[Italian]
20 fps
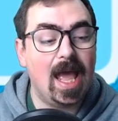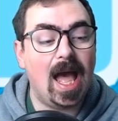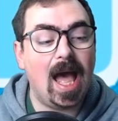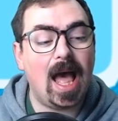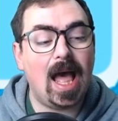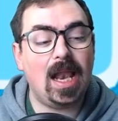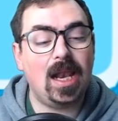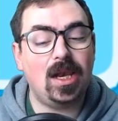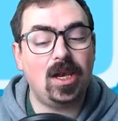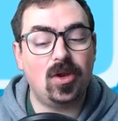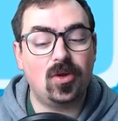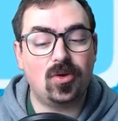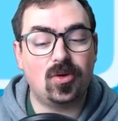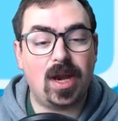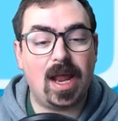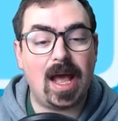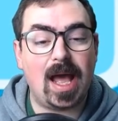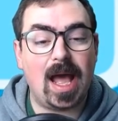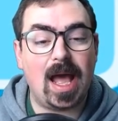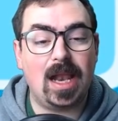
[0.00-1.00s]

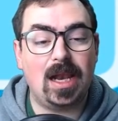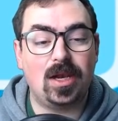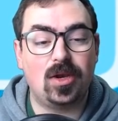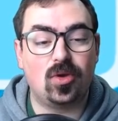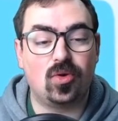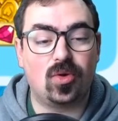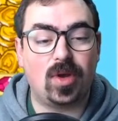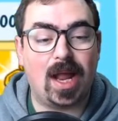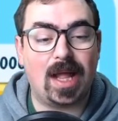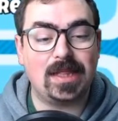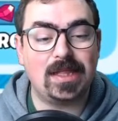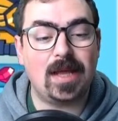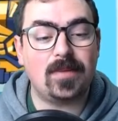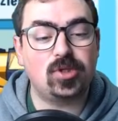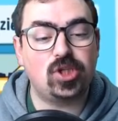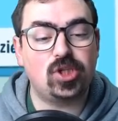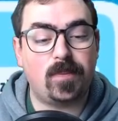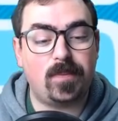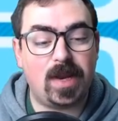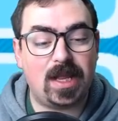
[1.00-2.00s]
allora, allora,
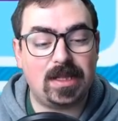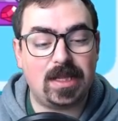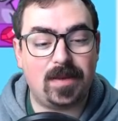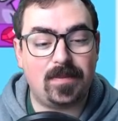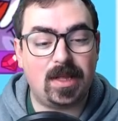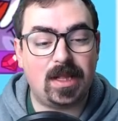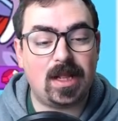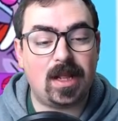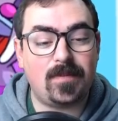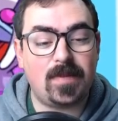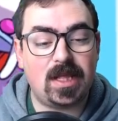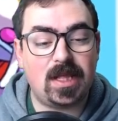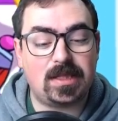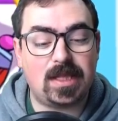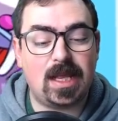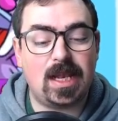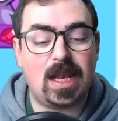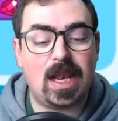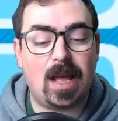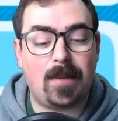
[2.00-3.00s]
andiamoci a prendere
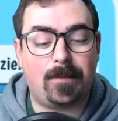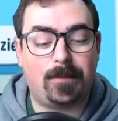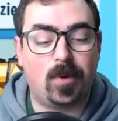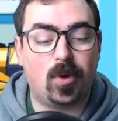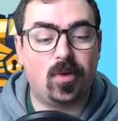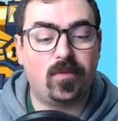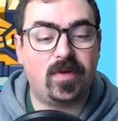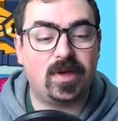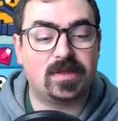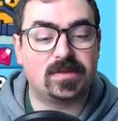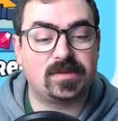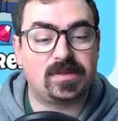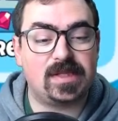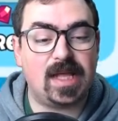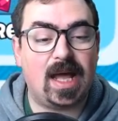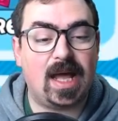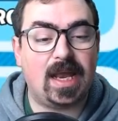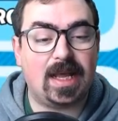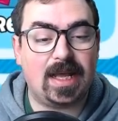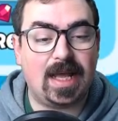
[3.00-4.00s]
immediatamente la
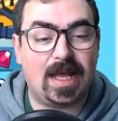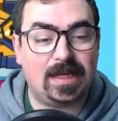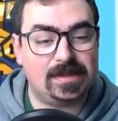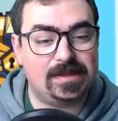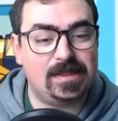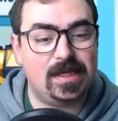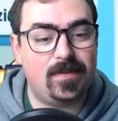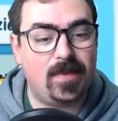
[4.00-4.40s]
povertà ragazzi